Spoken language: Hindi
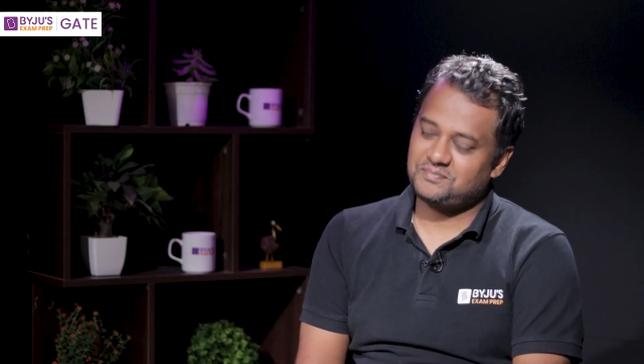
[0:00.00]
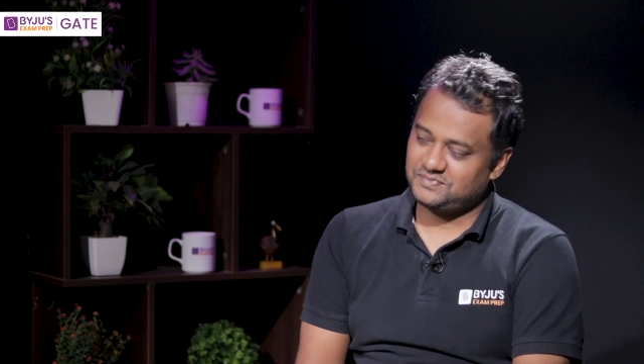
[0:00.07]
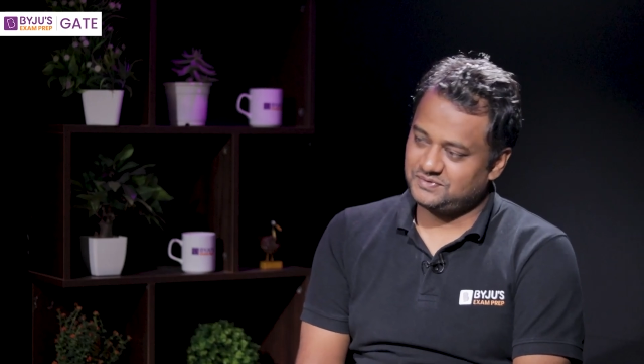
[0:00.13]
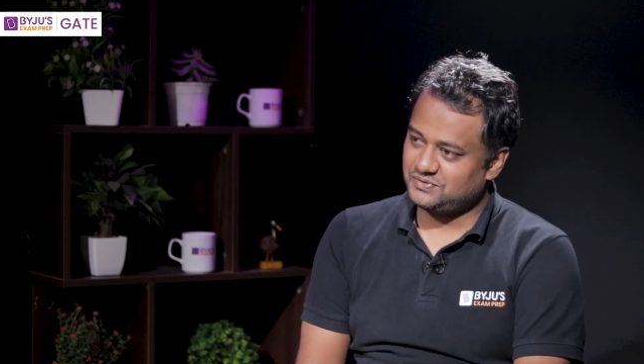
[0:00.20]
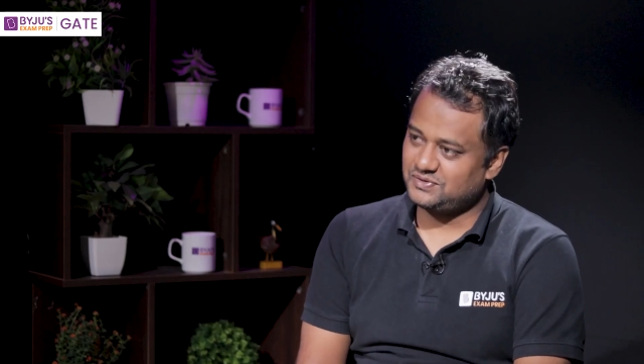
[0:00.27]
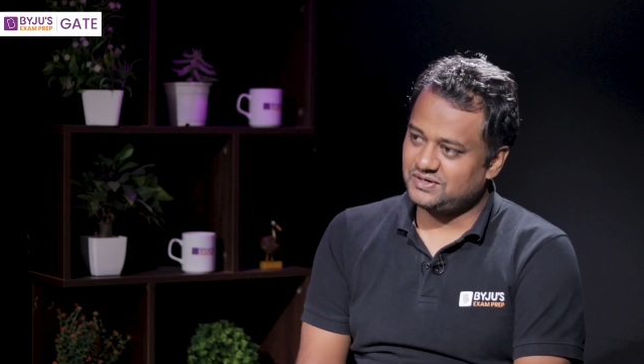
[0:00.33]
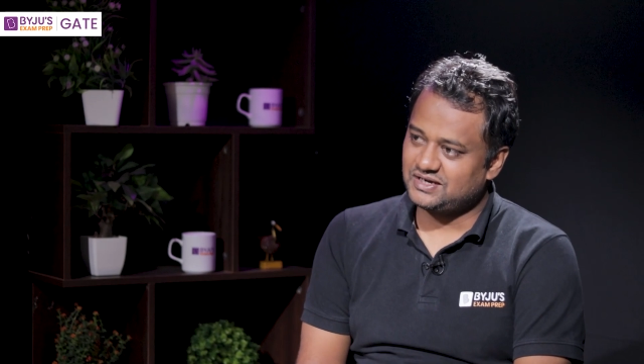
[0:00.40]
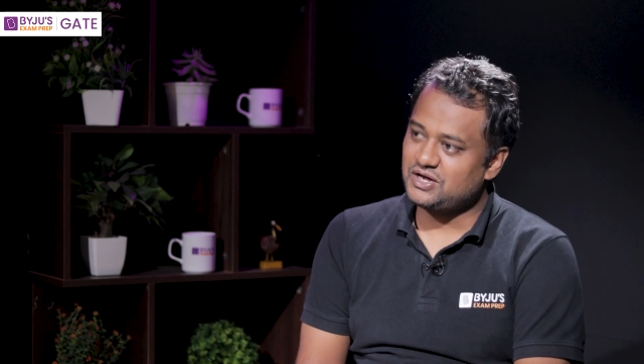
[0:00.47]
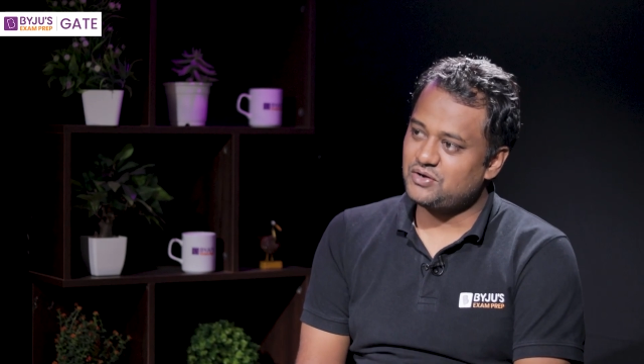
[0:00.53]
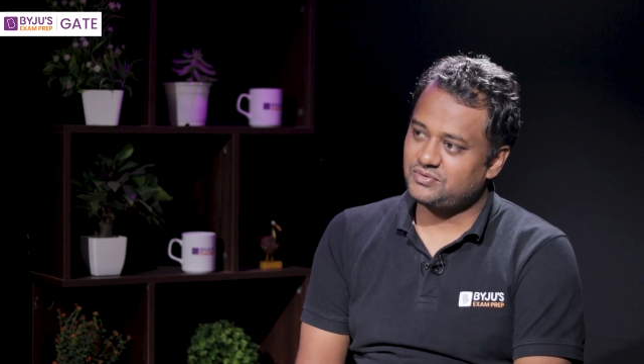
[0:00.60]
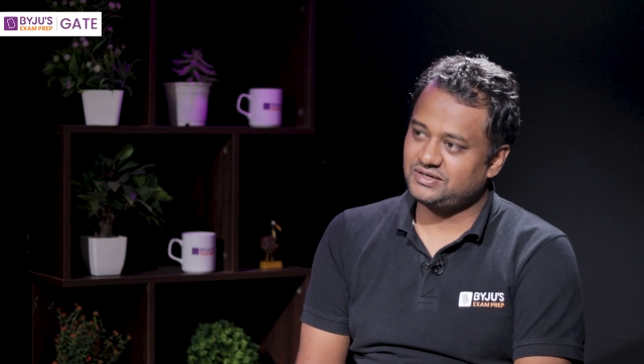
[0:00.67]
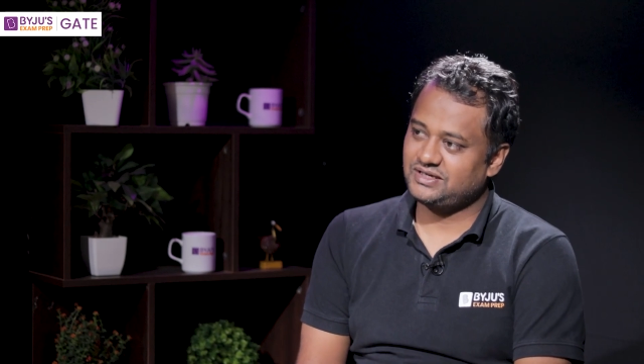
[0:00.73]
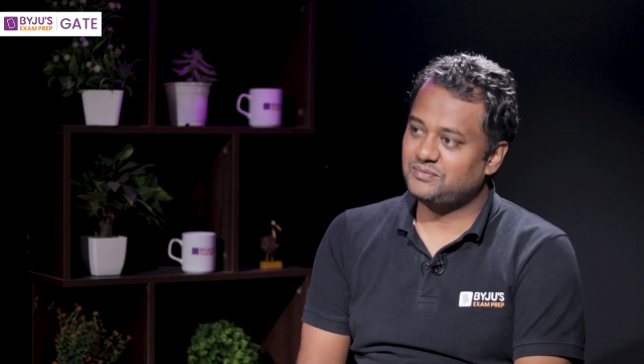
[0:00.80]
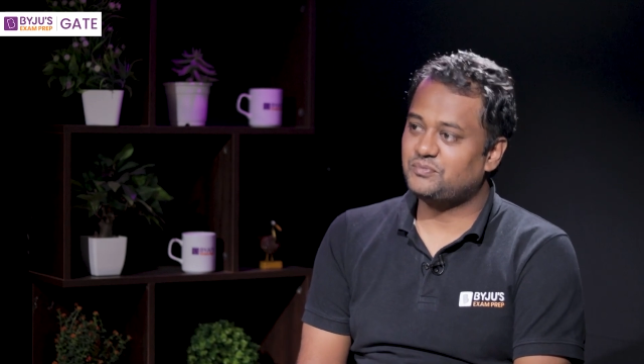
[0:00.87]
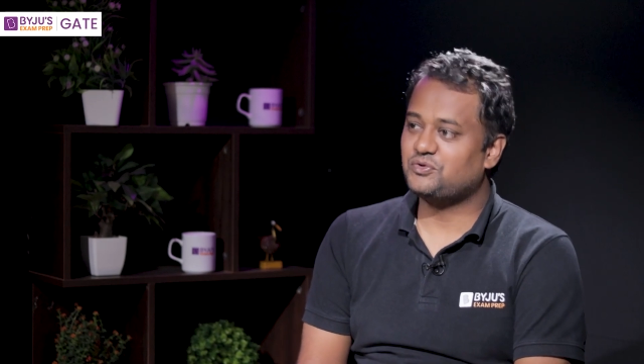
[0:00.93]
आपको लगा
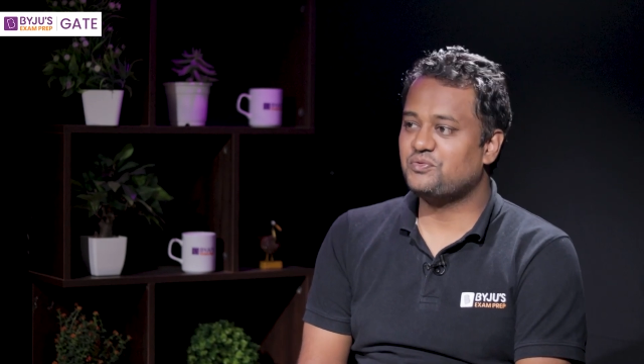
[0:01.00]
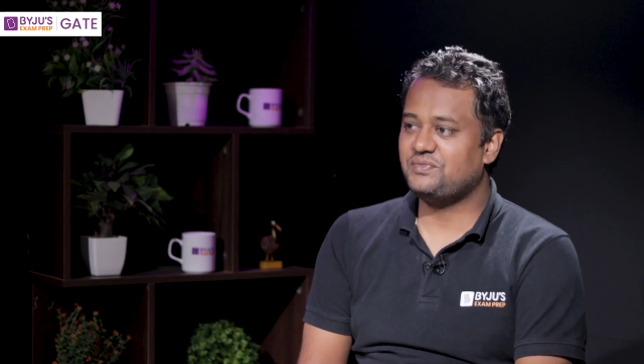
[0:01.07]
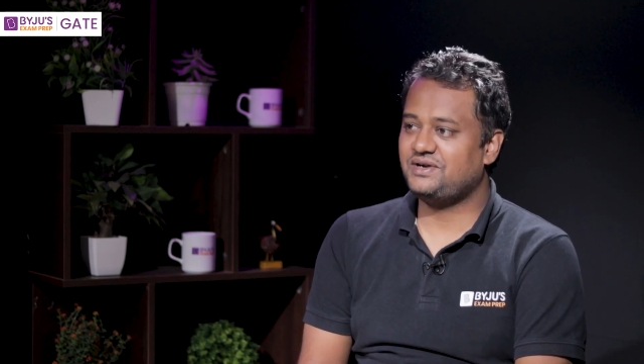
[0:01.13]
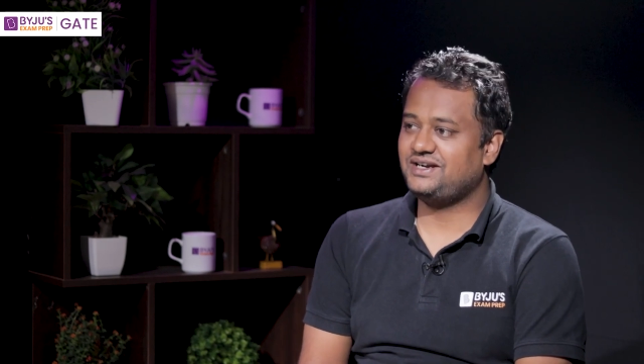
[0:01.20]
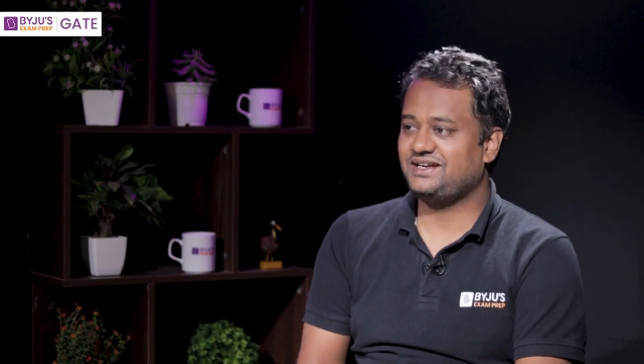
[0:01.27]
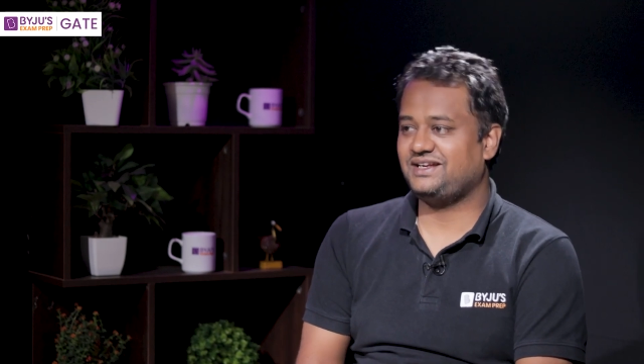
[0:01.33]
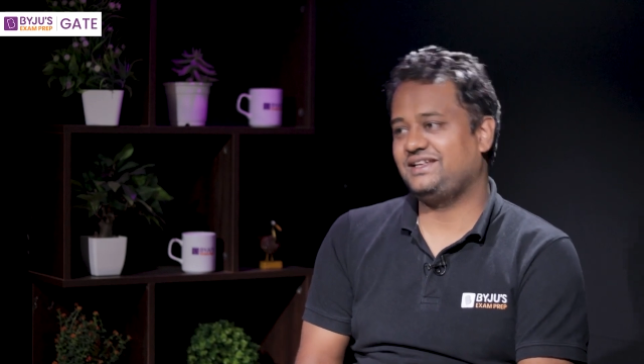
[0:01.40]
होगा कि इम्प्रूवमेंट